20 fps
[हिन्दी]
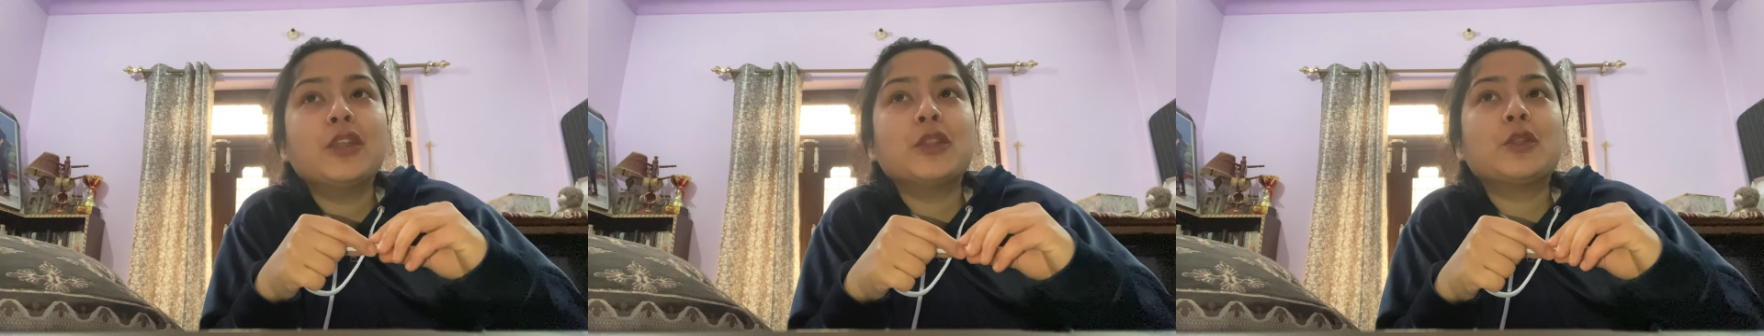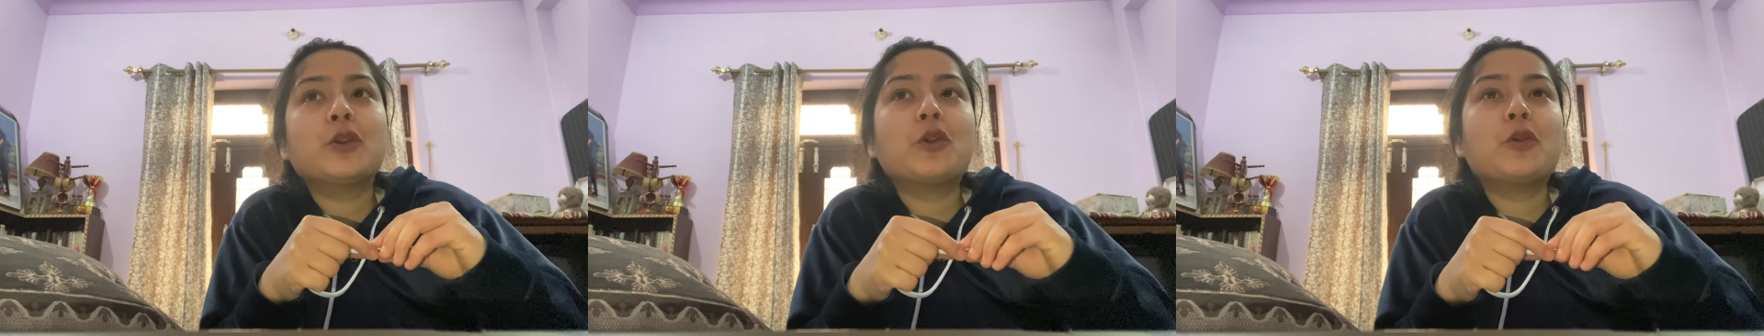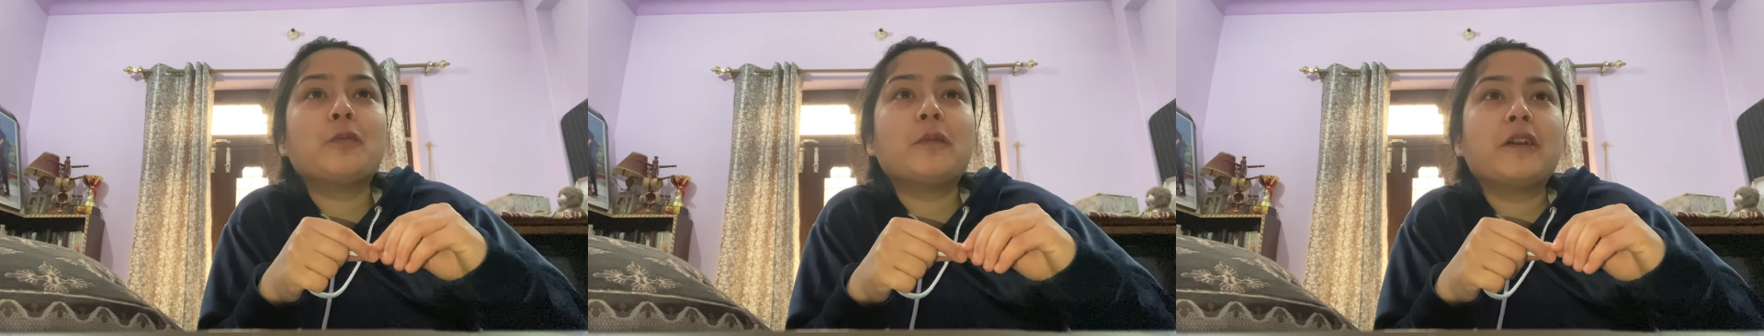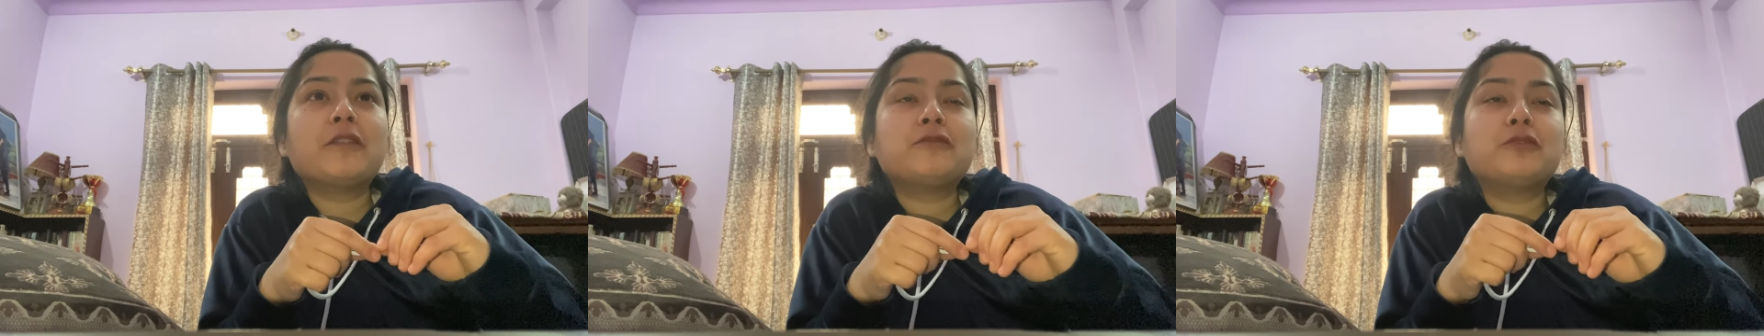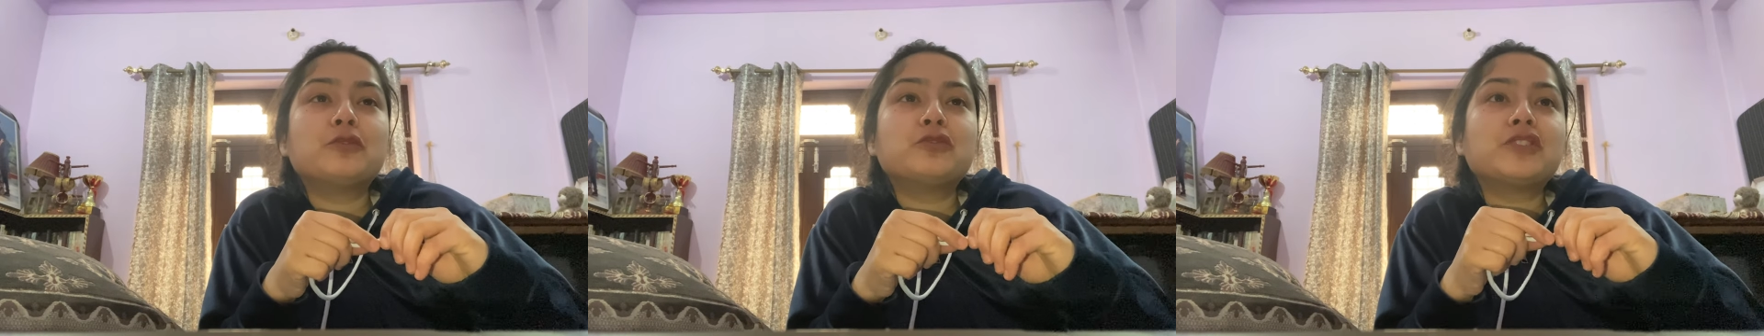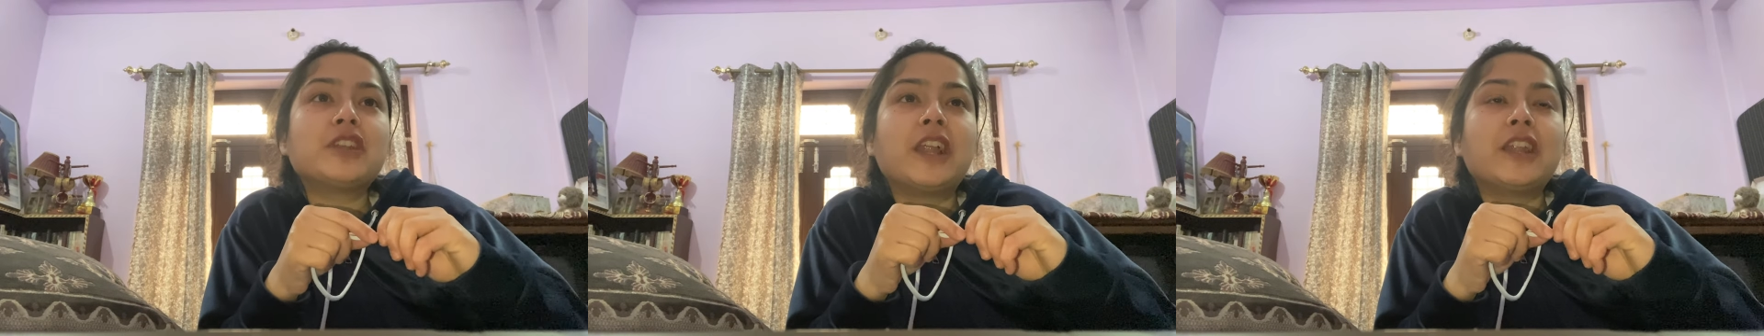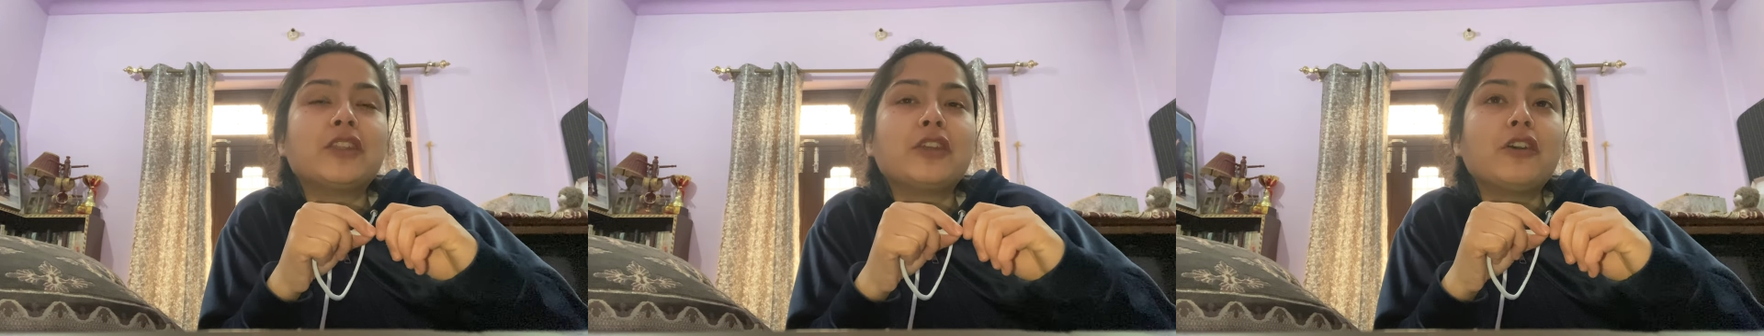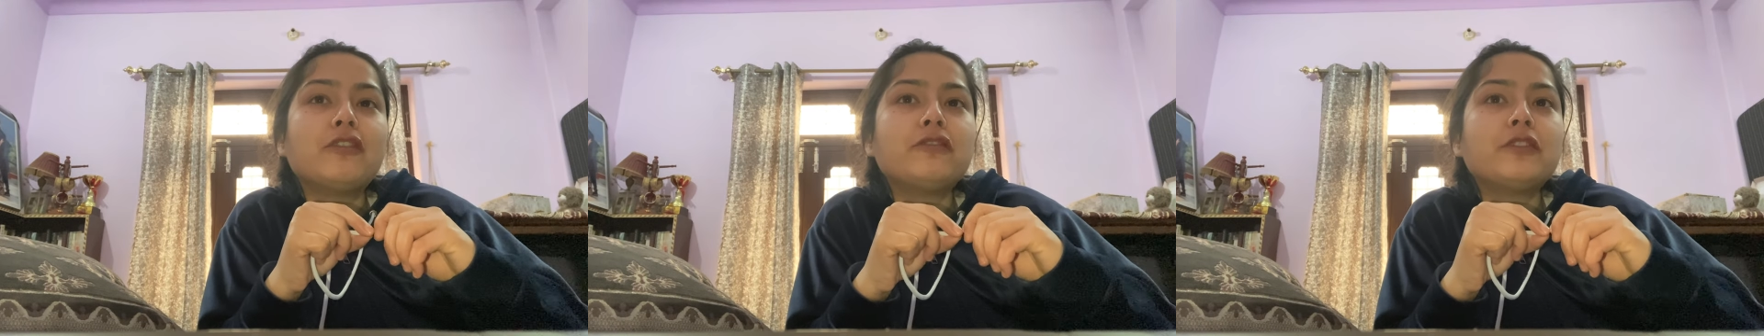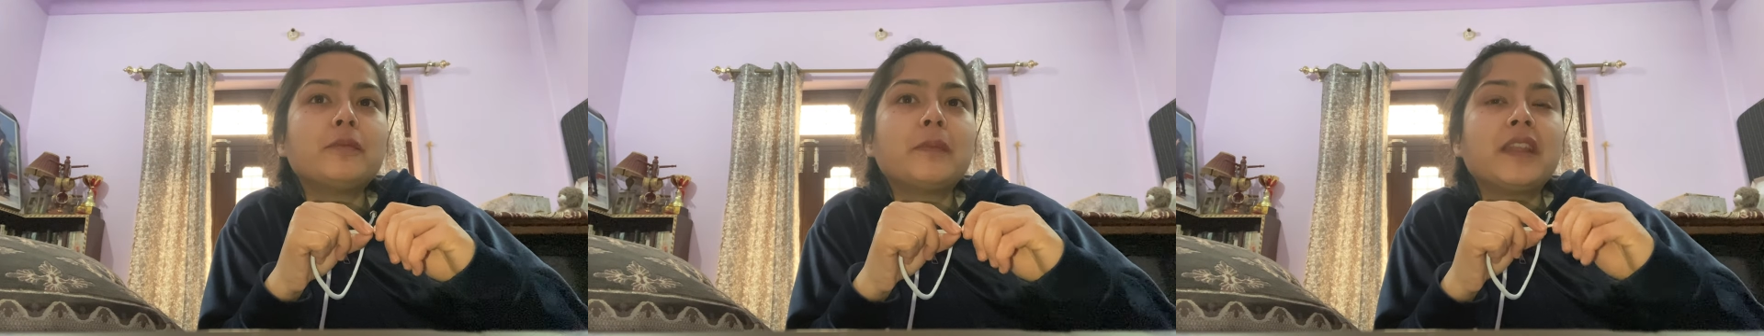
तो मैं फ़ोन चला रही थी और फिर